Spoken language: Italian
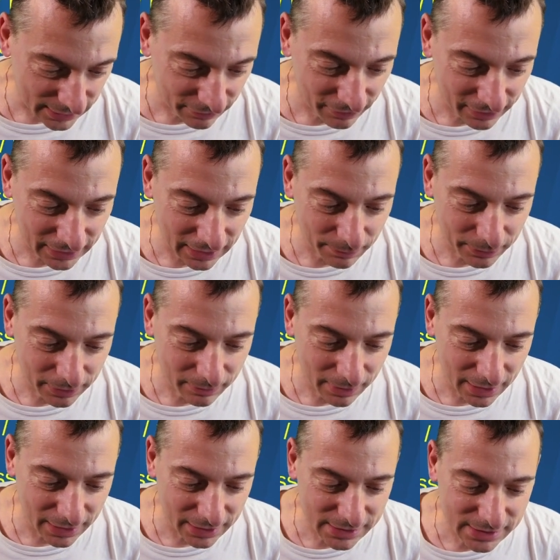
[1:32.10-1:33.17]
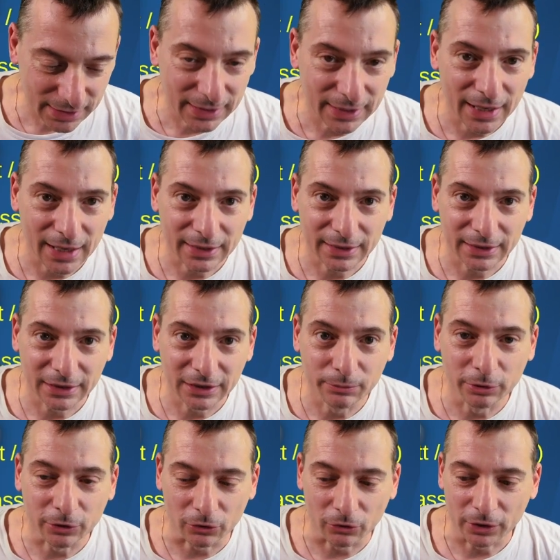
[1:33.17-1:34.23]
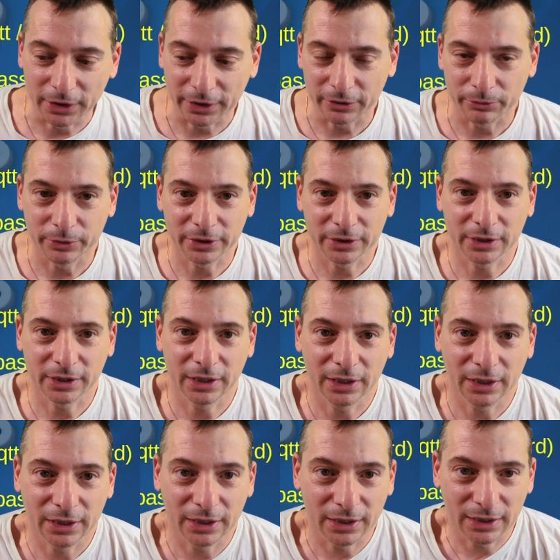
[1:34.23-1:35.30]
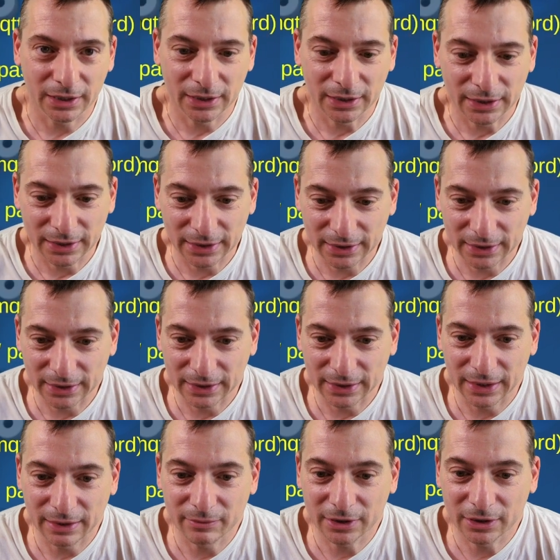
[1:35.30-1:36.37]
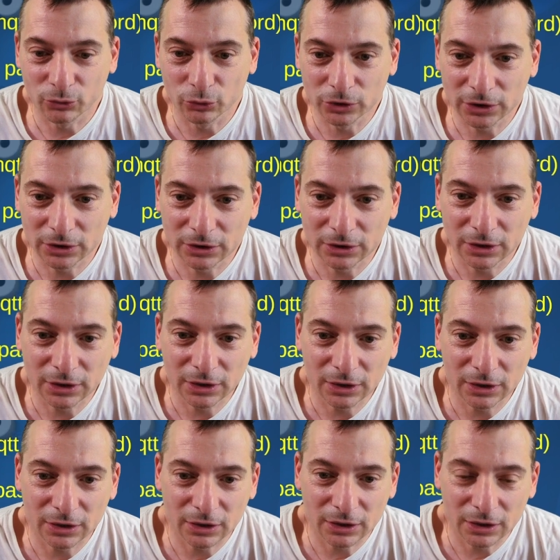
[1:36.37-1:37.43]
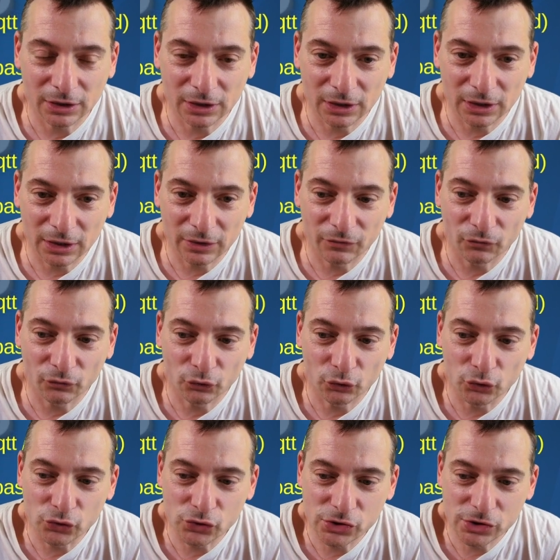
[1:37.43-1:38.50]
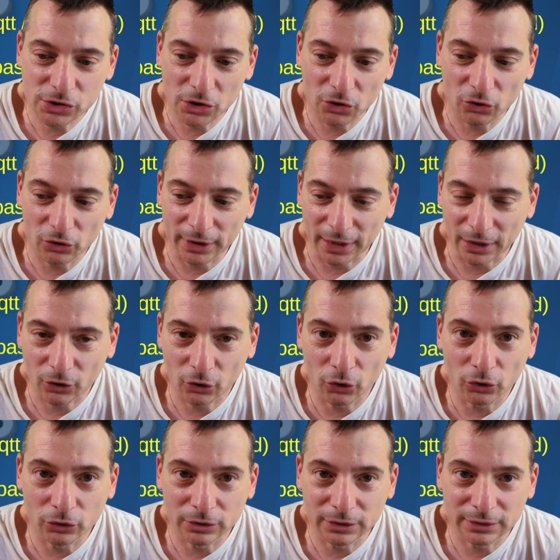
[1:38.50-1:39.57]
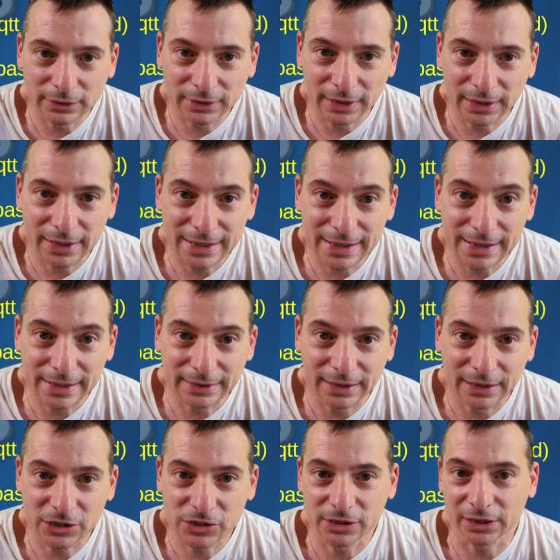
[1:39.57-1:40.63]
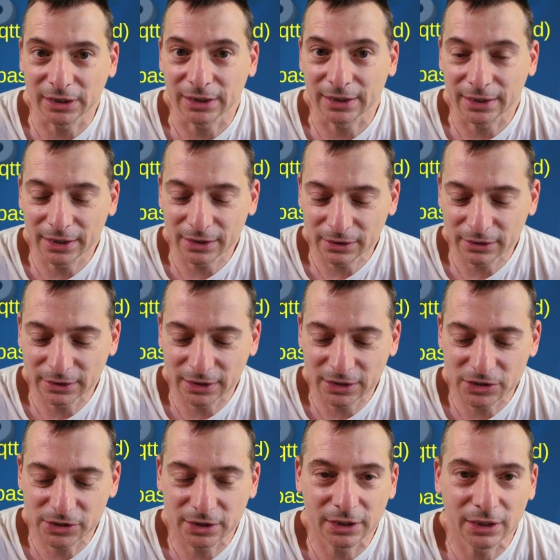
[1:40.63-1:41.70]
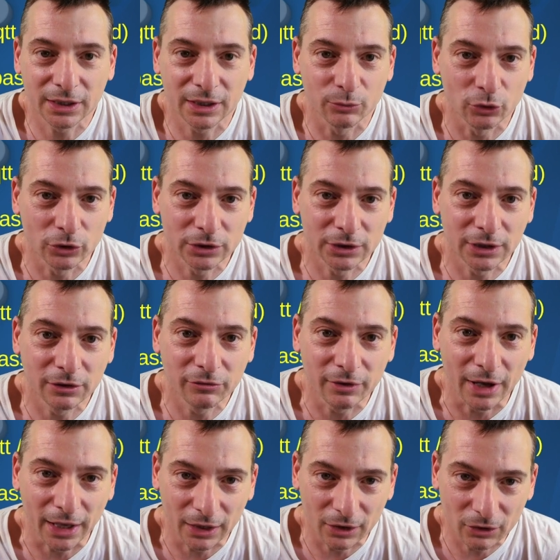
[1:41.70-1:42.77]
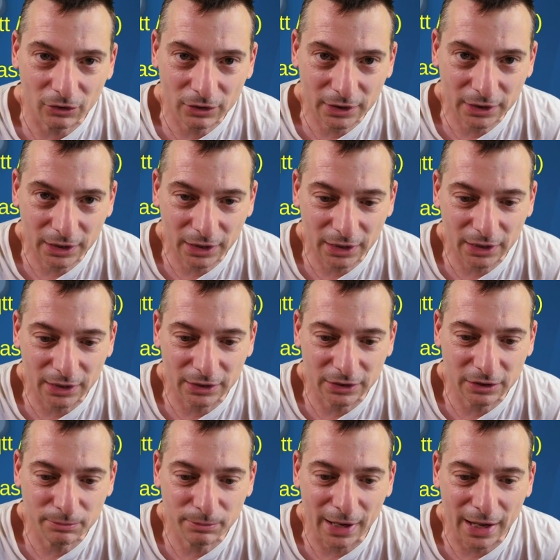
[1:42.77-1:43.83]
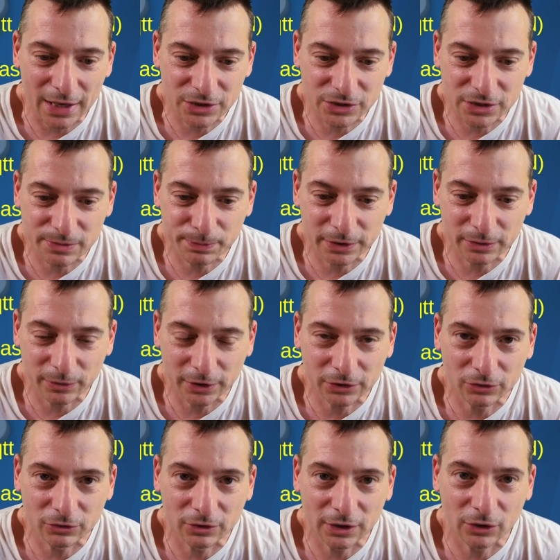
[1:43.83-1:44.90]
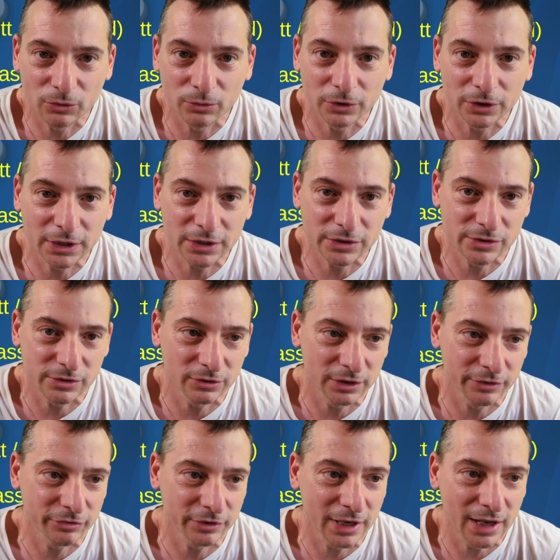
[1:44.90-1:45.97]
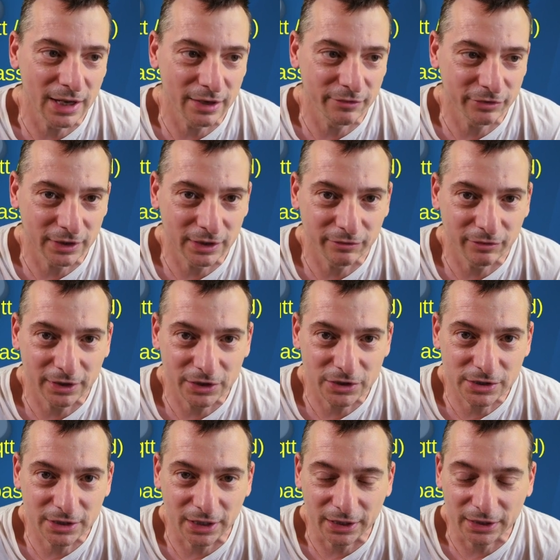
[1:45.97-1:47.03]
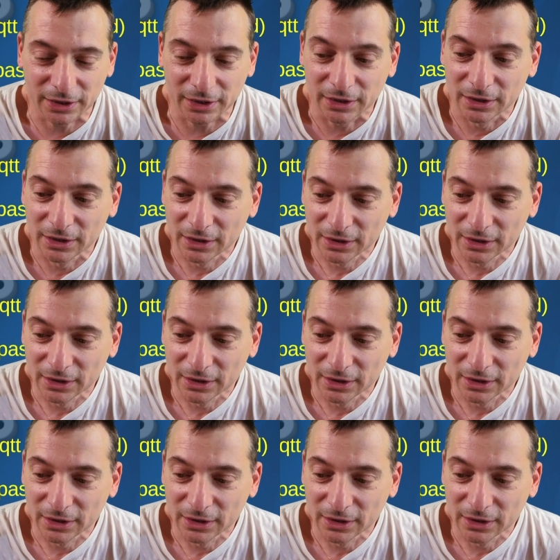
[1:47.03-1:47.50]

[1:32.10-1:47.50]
da, fare, la prima è installare il broker perché eh, l'MQTT funziona con delle, delle, stringhe, delle stringhe multilivello che di base permettono la comunicazione fra, fra le varie schede.